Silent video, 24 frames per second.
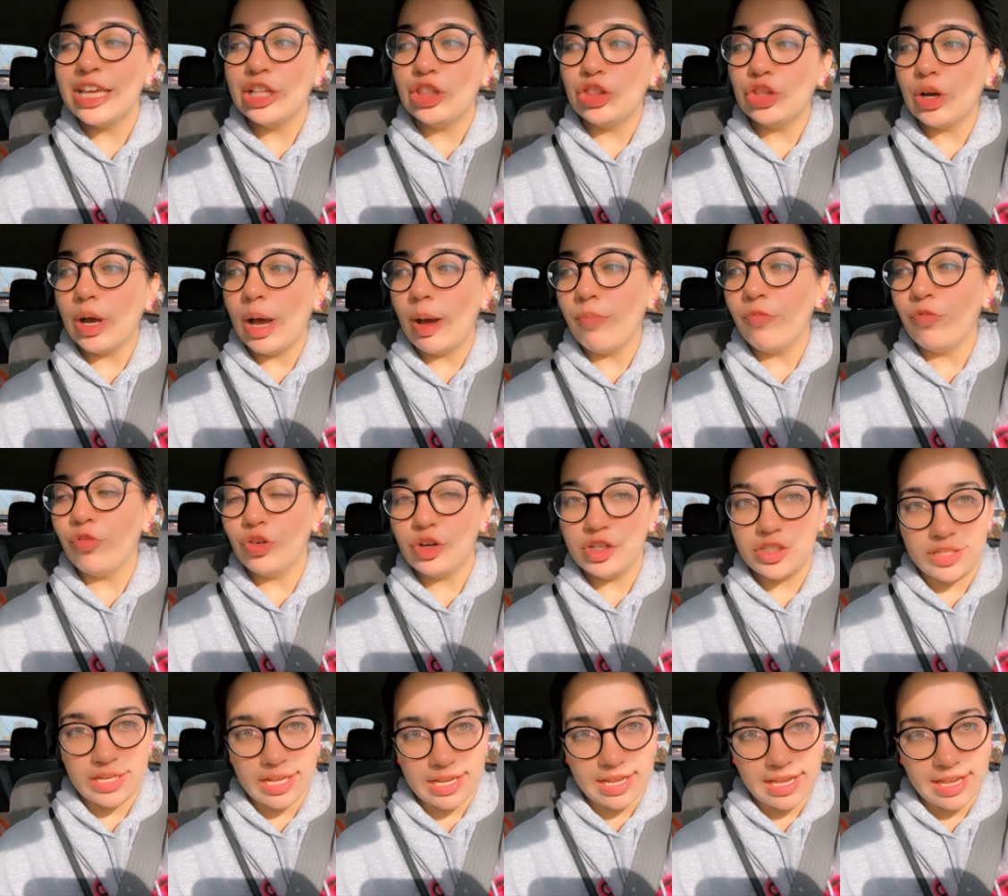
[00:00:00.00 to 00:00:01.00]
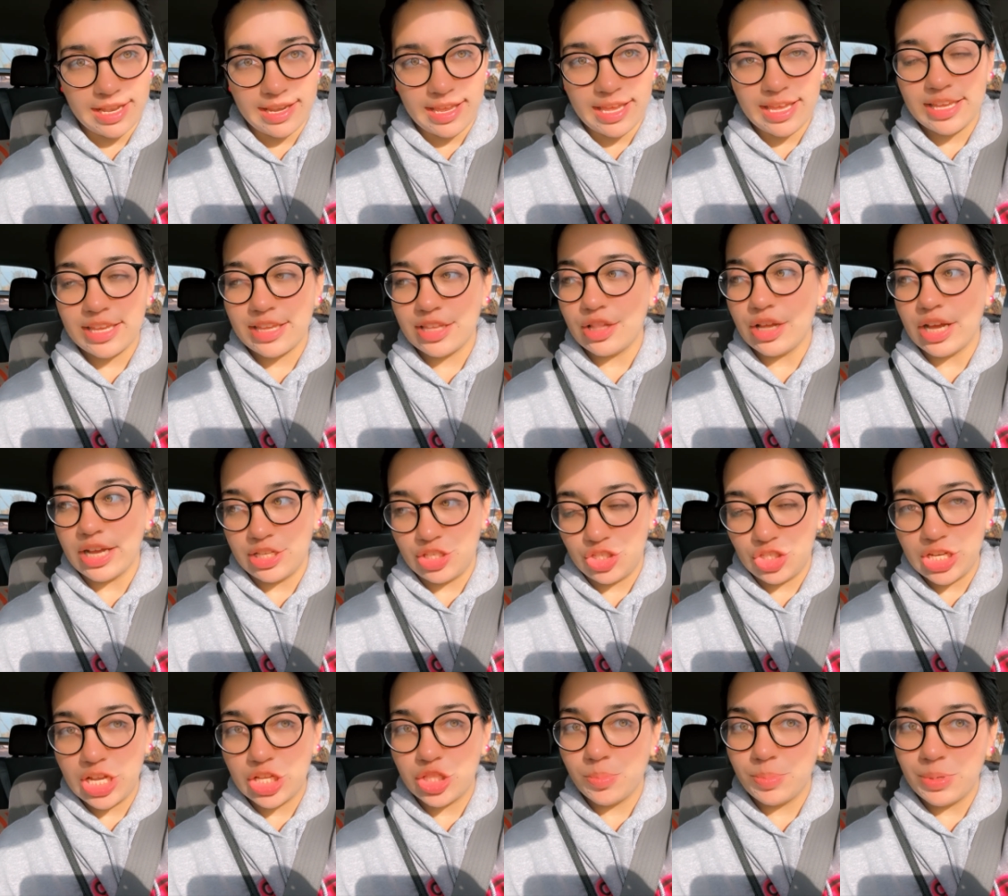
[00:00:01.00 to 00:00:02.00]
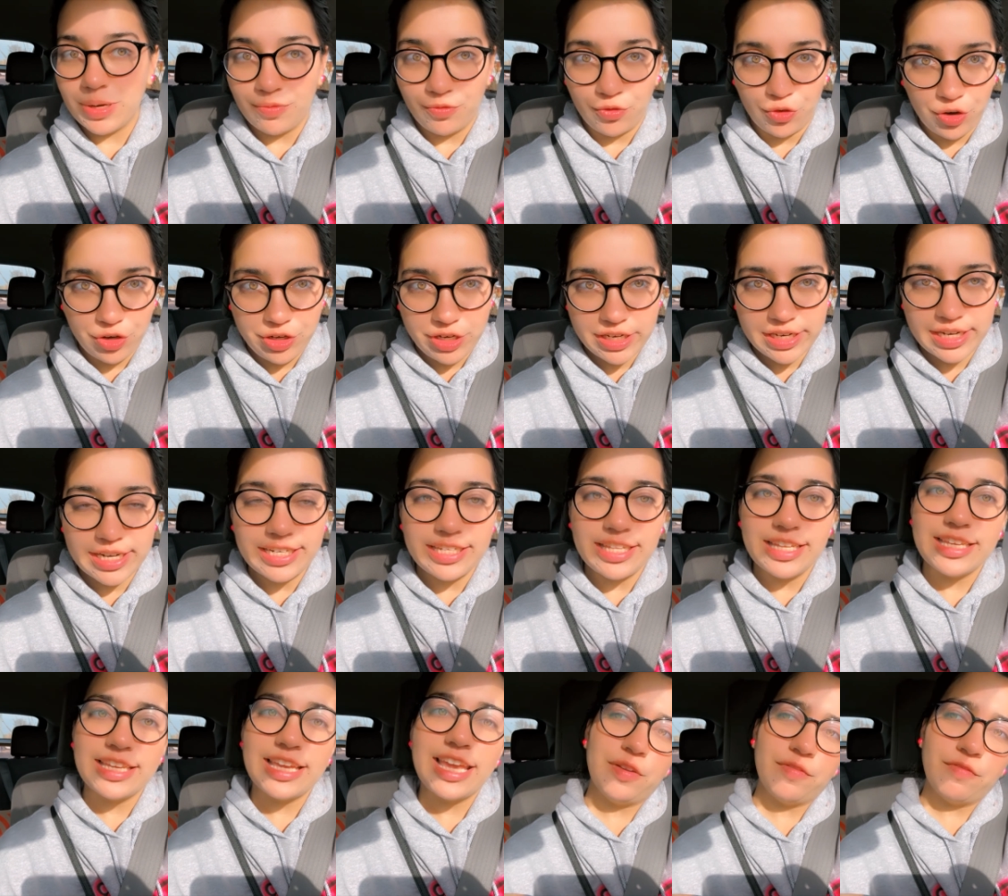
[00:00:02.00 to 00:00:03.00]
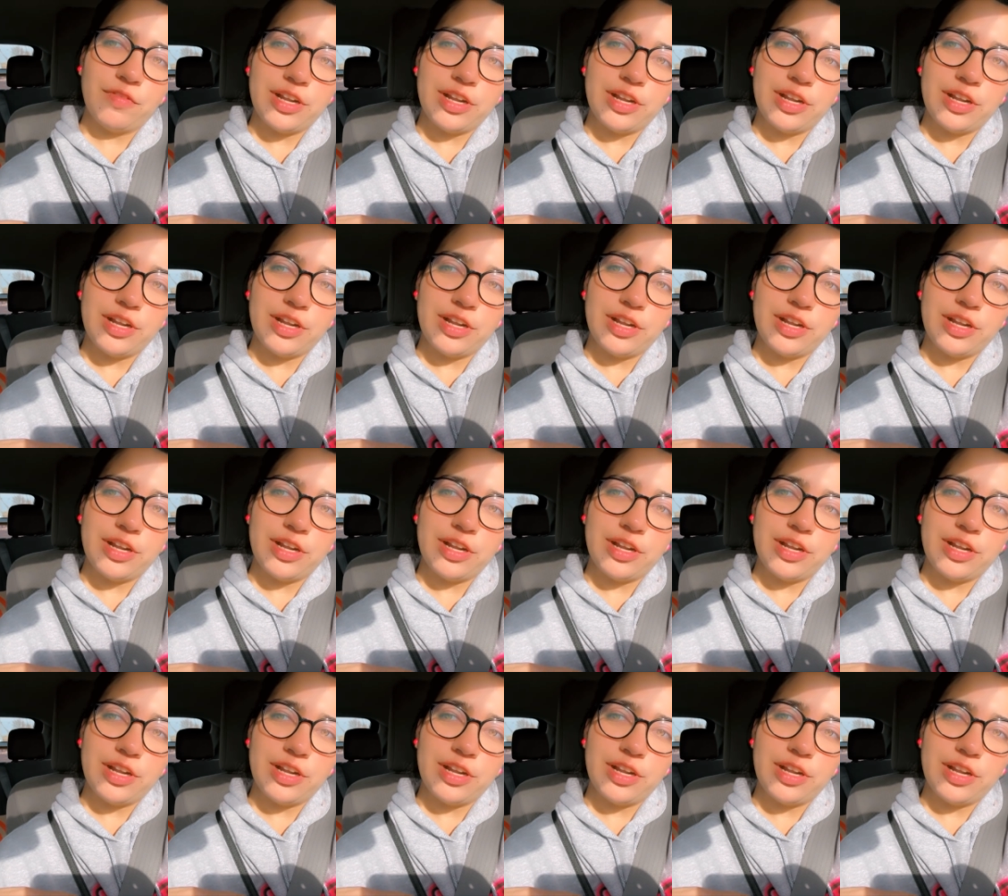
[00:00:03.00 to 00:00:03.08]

तो हम वो चेक करें कि अच्छी है तो फिर हम वो ऑर्डर कर देंगे